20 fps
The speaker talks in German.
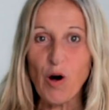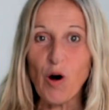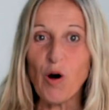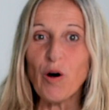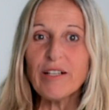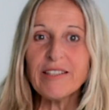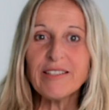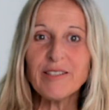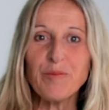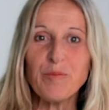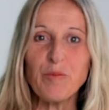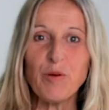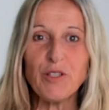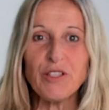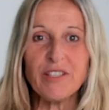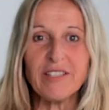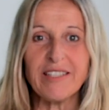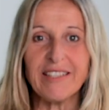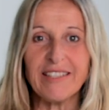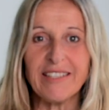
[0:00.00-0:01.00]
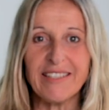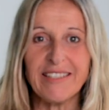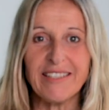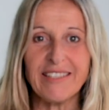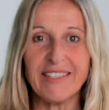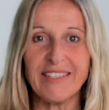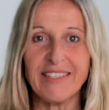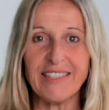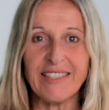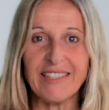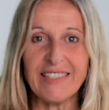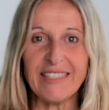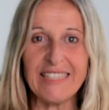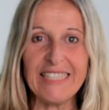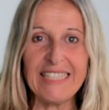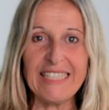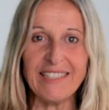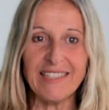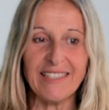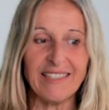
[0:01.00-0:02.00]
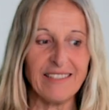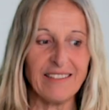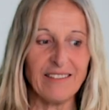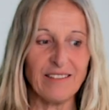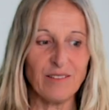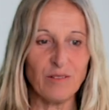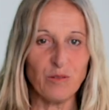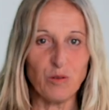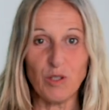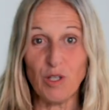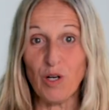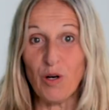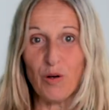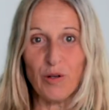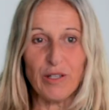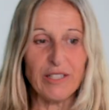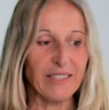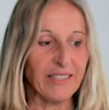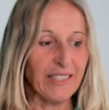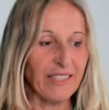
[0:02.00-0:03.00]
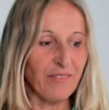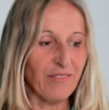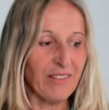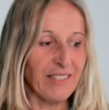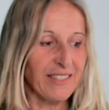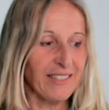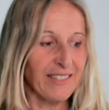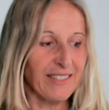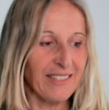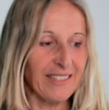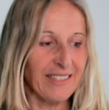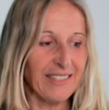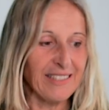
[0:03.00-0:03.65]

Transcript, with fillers: Heute möchte ich äh, Ihnen oder euch etwas